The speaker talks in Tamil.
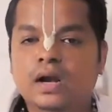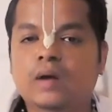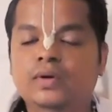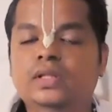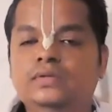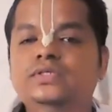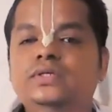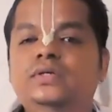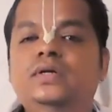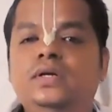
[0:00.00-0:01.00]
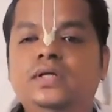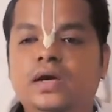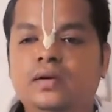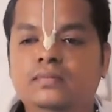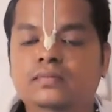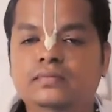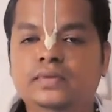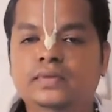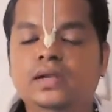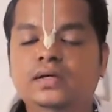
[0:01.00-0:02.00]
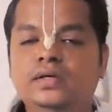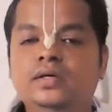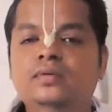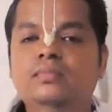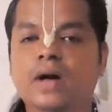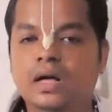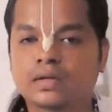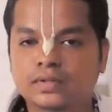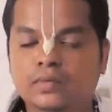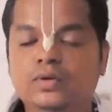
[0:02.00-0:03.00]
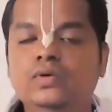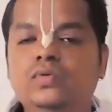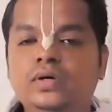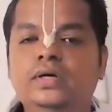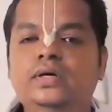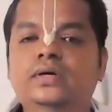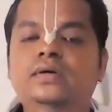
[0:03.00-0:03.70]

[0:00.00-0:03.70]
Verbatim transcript: அமிர்தத்தை வச்சு நின்றுட்டு இருக்காங்களாம் எங்களுக்கு பாகவத்தை மட்டும் கொடுங்க